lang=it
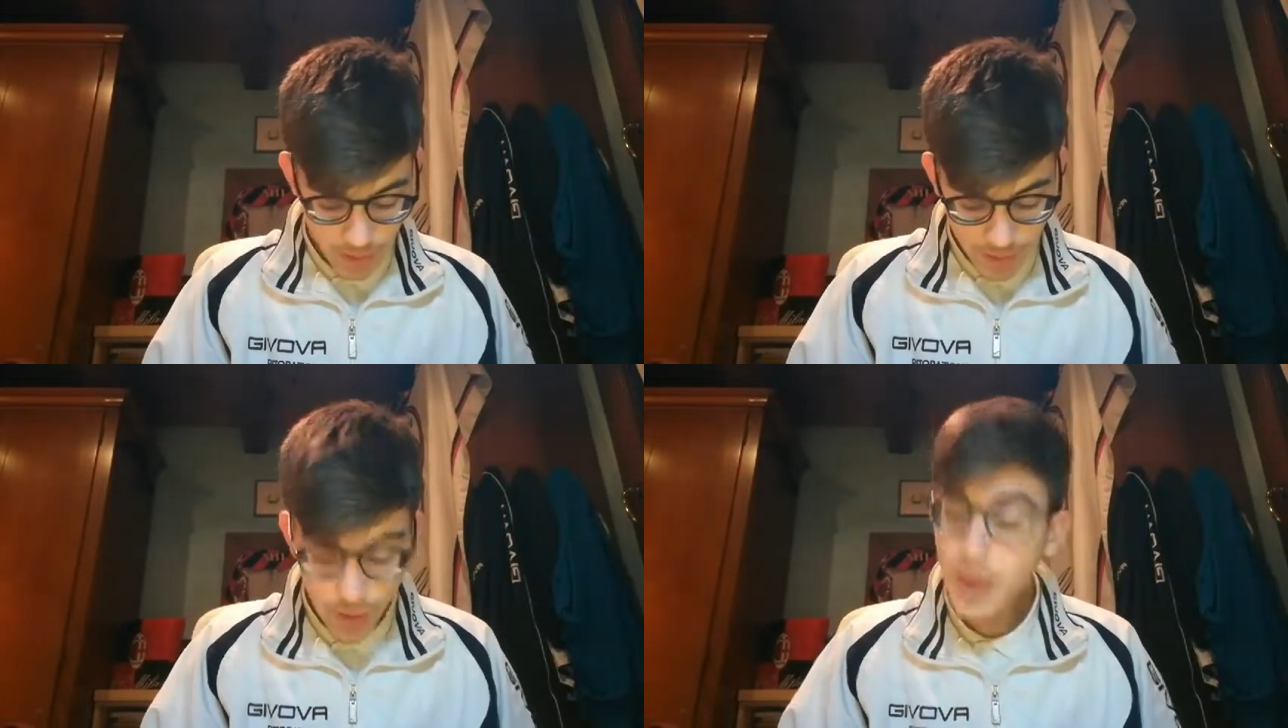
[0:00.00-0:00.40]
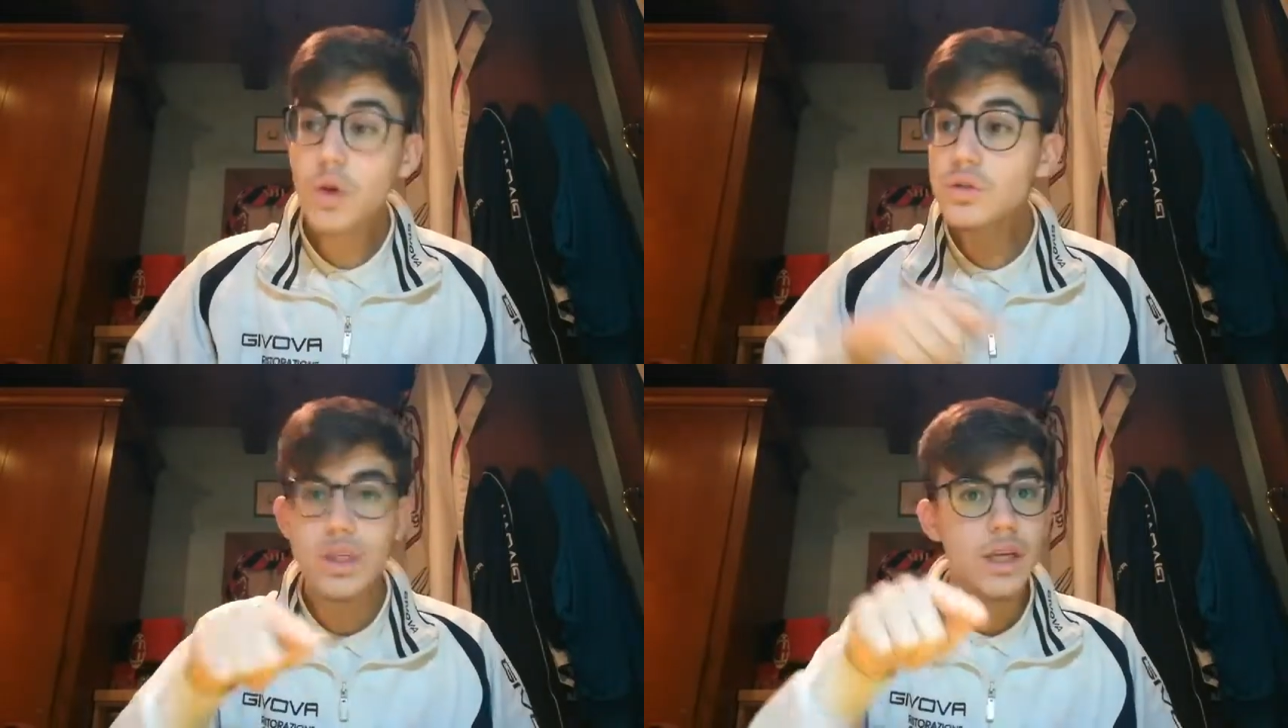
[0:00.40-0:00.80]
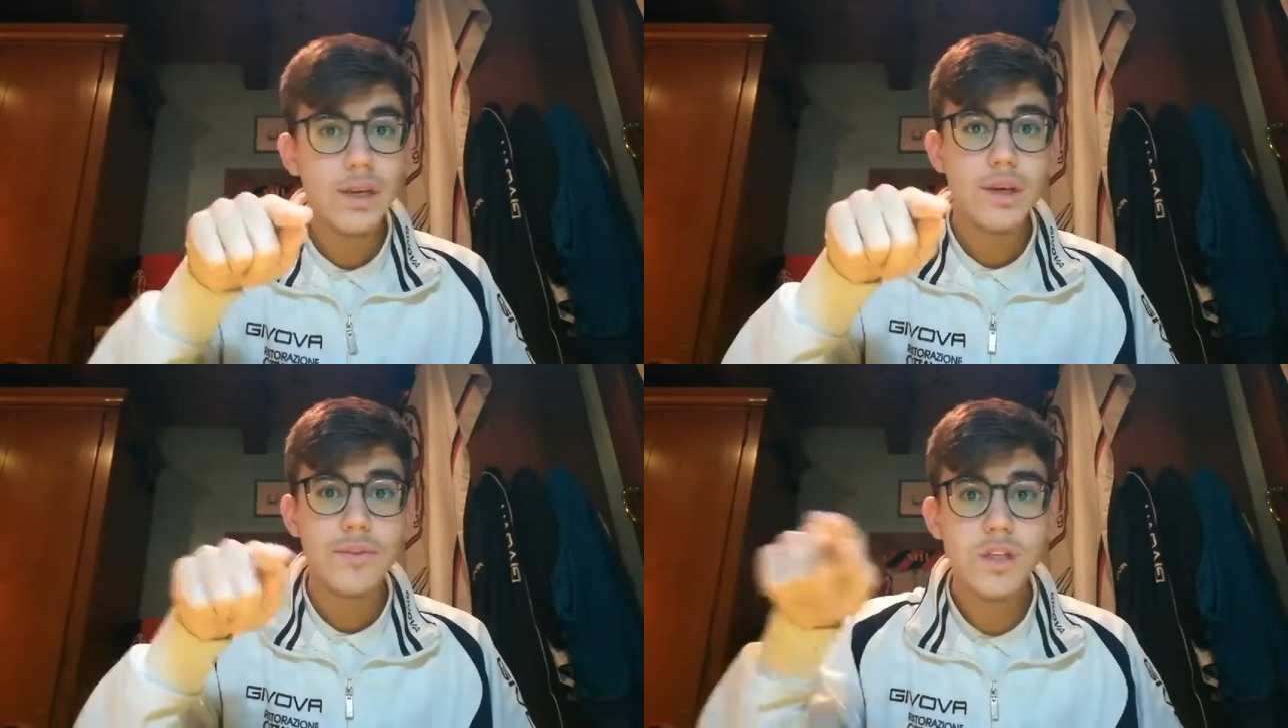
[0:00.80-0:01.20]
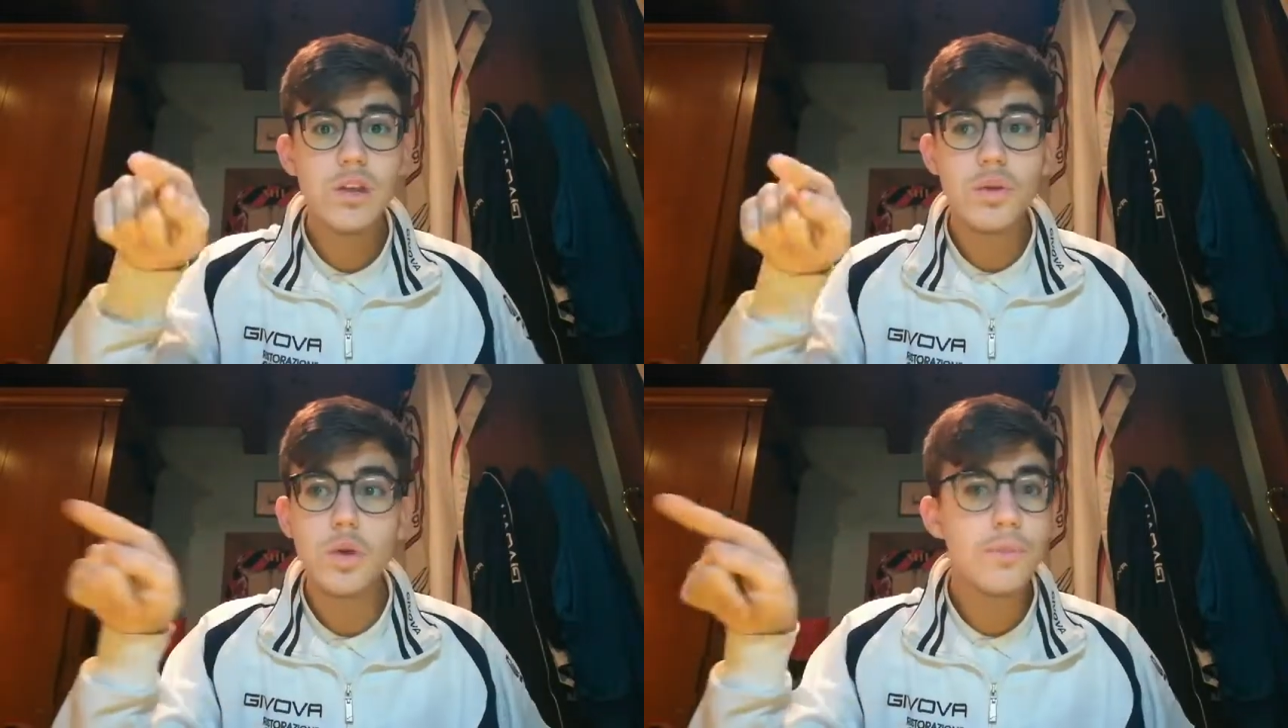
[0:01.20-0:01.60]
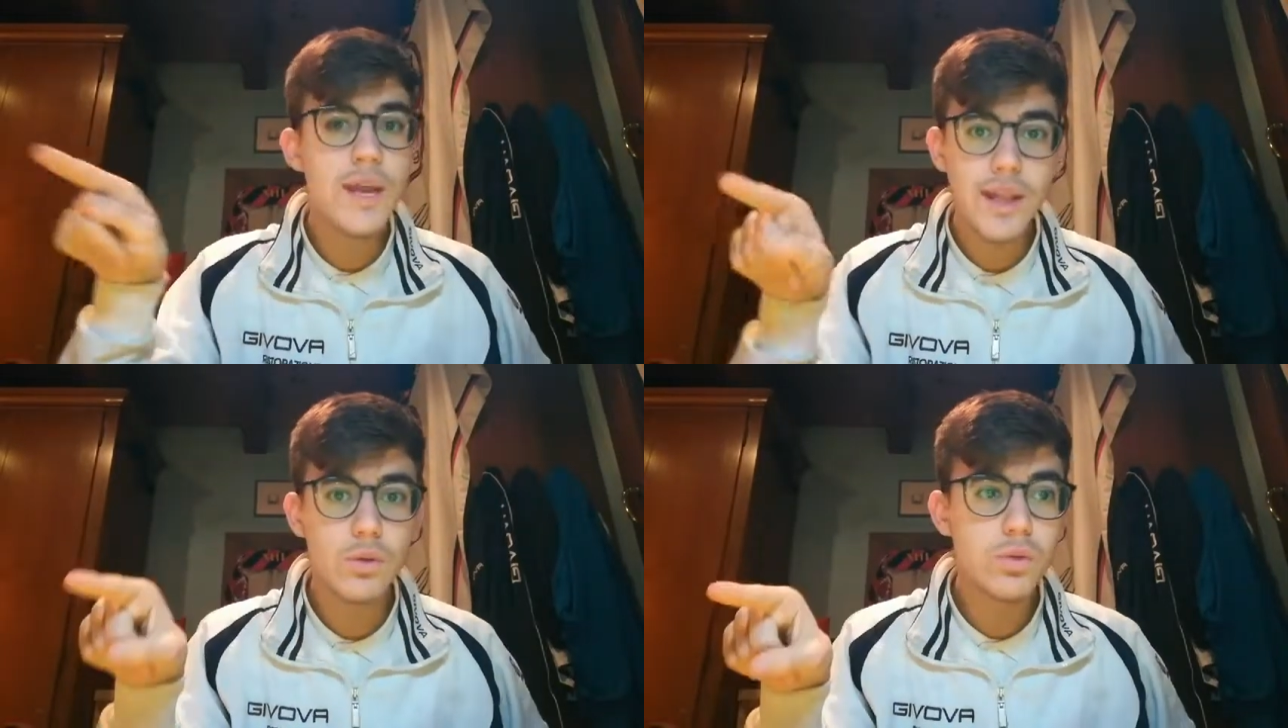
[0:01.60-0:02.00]
E, e così, facendo
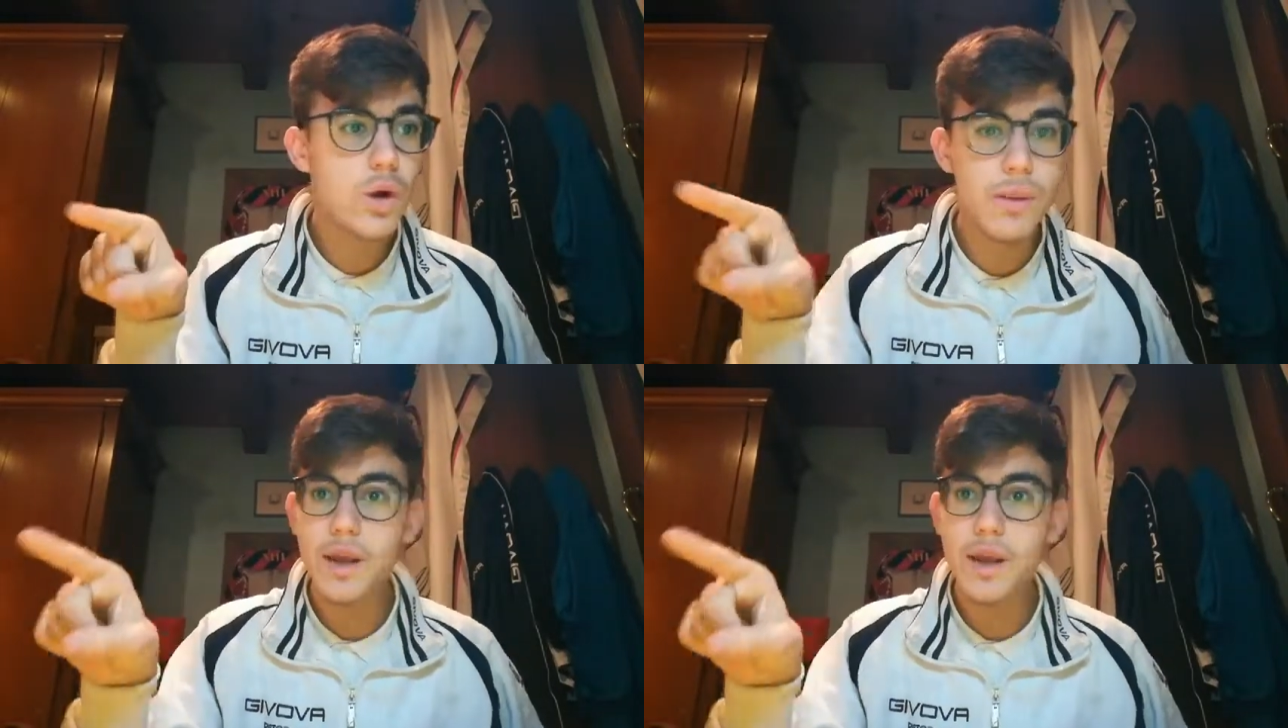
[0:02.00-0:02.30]
doppietta Cutrone,